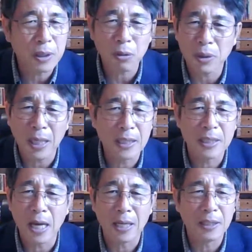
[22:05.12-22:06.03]
벗은 채로
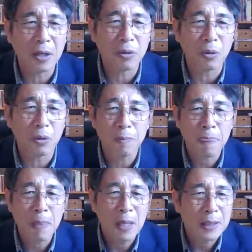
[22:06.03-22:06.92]
다니지
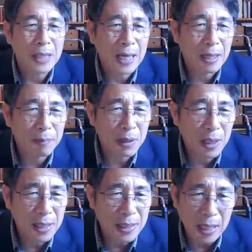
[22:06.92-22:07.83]
아니하고
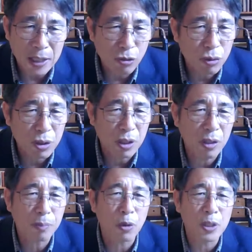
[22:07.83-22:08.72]
사람들에게 자기
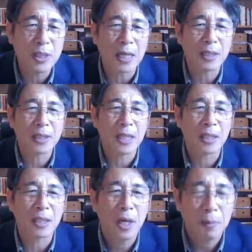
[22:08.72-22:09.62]
수치를 보이지
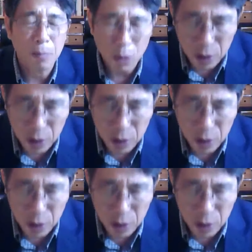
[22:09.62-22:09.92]
않는 자는